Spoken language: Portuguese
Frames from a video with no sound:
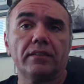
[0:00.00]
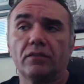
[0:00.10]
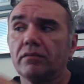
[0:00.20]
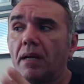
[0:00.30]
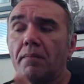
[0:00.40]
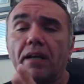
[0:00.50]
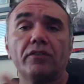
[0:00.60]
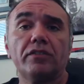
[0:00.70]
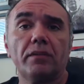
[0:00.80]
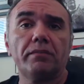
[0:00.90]
Então,
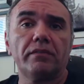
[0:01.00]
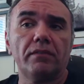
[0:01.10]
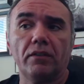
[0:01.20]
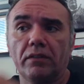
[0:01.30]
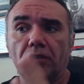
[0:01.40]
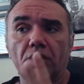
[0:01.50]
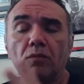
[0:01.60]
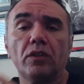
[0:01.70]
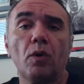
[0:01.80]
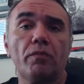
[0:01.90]
trabalho eu sempre eu, eu
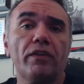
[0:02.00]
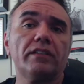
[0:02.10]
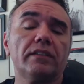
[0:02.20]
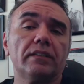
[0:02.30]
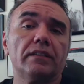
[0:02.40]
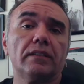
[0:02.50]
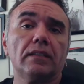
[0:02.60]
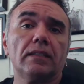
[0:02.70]
tenho muita coisa para fazer.